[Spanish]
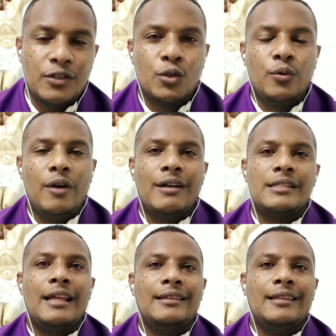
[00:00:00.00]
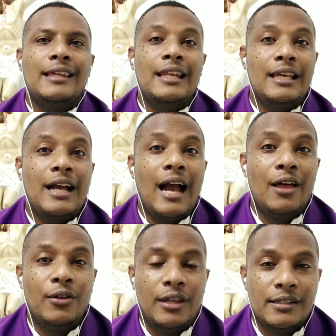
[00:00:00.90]
estuve bastante
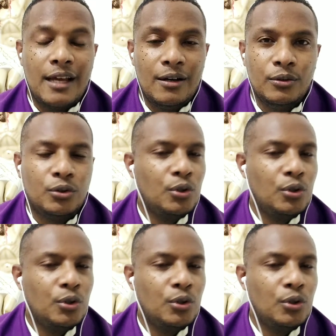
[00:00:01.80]
delicado de salud,